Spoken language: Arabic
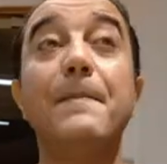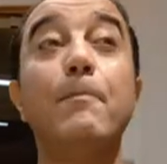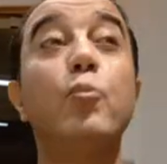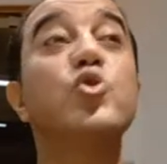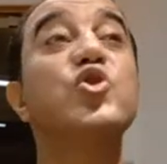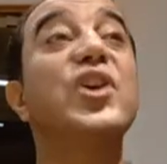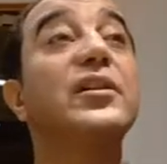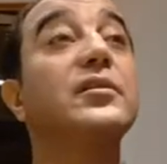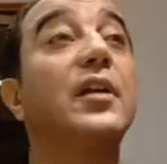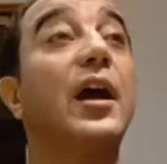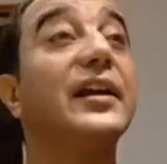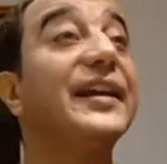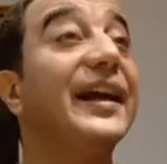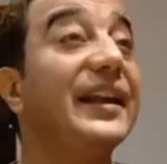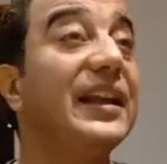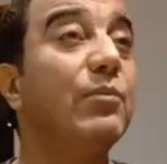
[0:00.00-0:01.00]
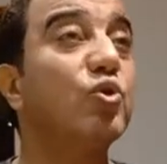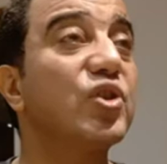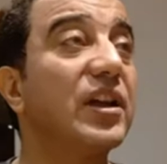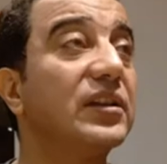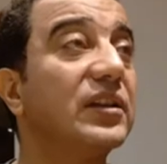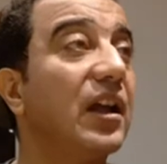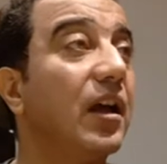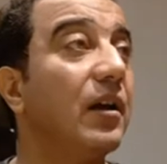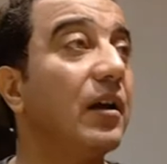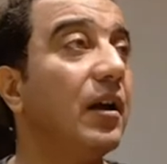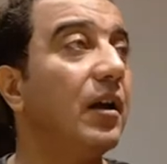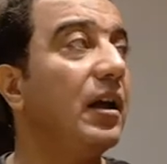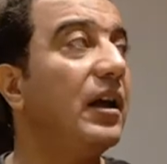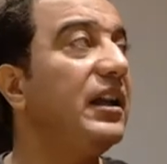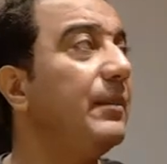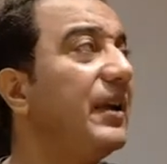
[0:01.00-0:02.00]
مصنع يعني ايه مصنع
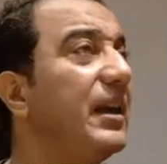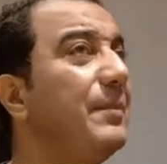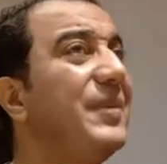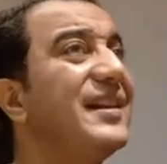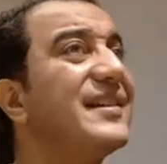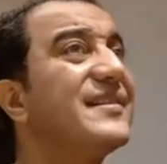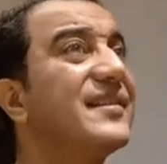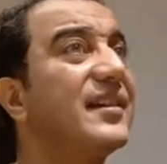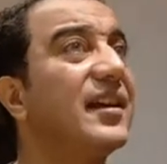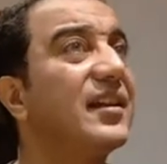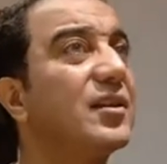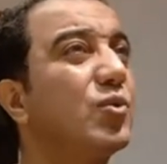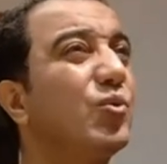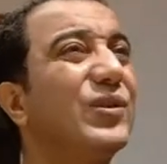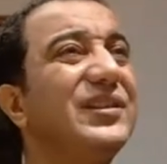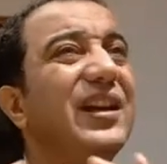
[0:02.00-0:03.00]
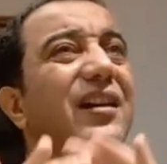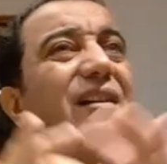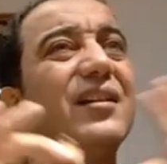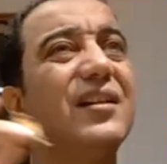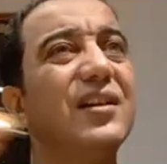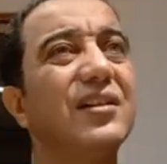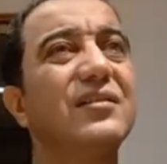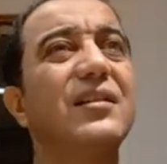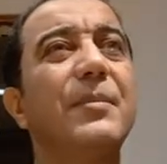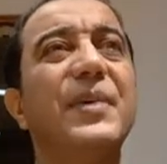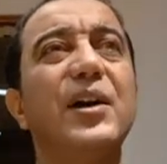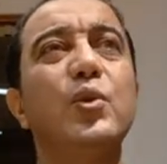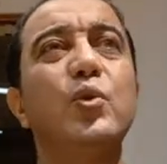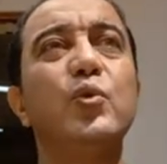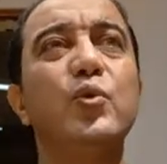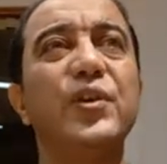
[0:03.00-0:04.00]
يعني بجيب بلاستيكات واديها
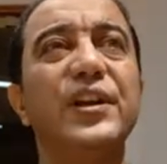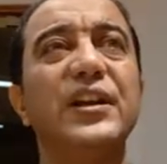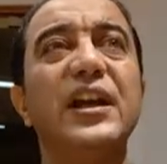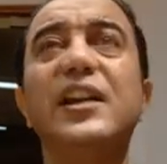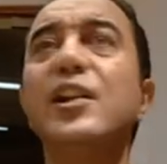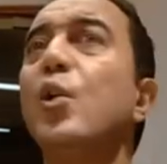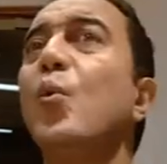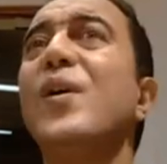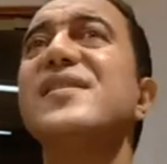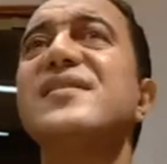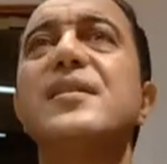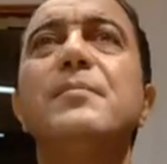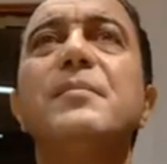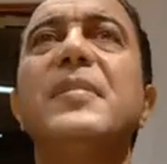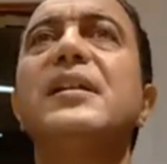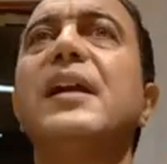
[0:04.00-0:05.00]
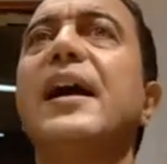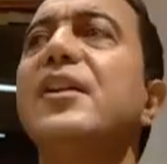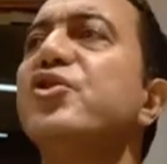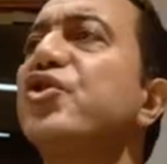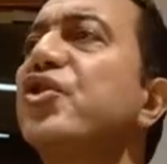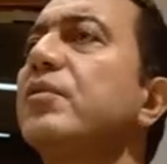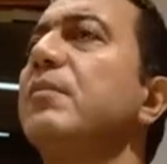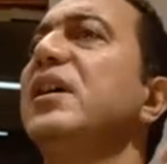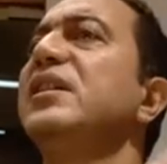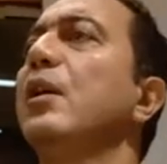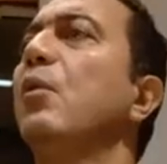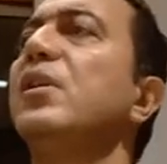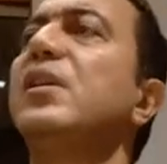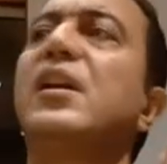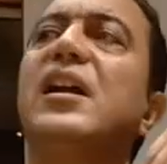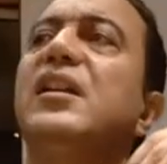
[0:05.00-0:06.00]
طبقه لؤلؤيه يعني هو اصلا ما دخلش الميه
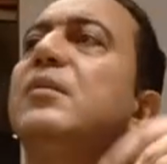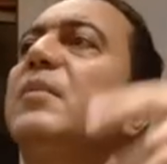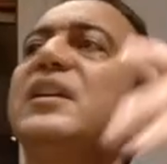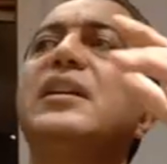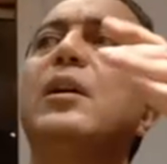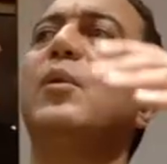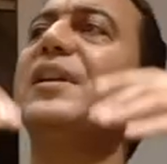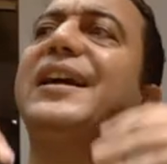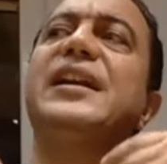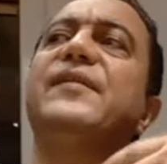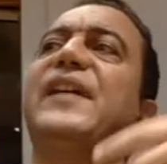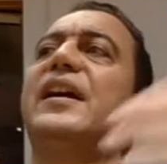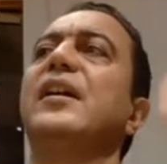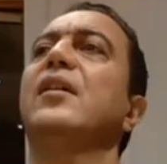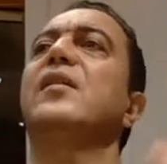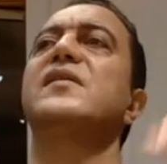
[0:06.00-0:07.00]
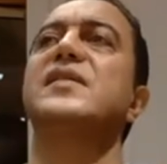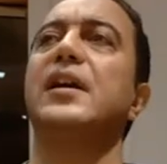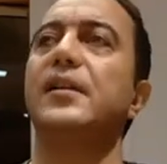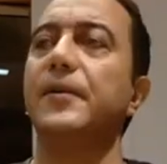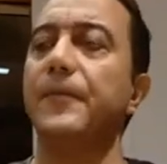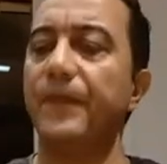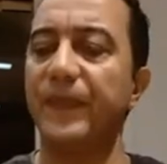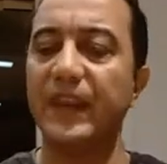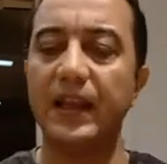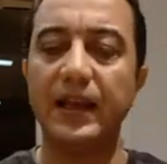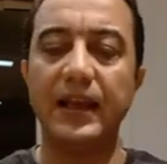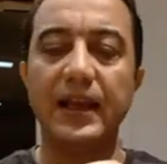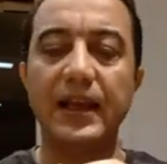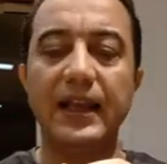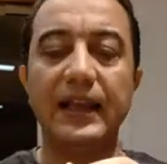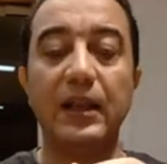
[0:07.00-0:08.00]
ولا راح الميه ولا عارف حاجه خالص عنها
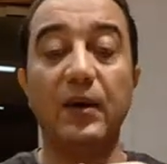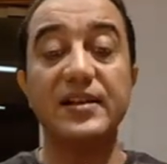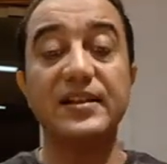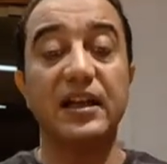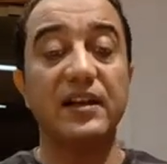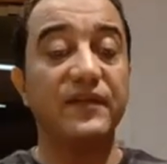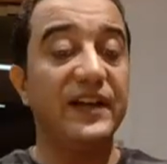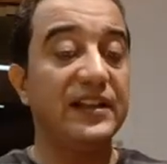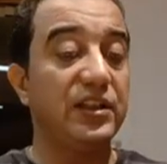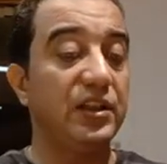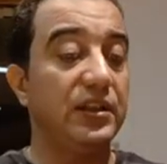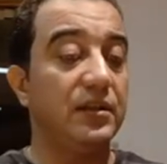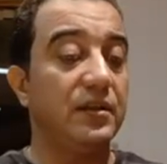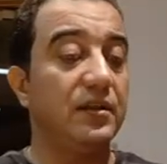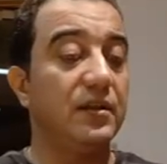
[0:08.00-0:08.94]
لو عايز اعرف بقى دي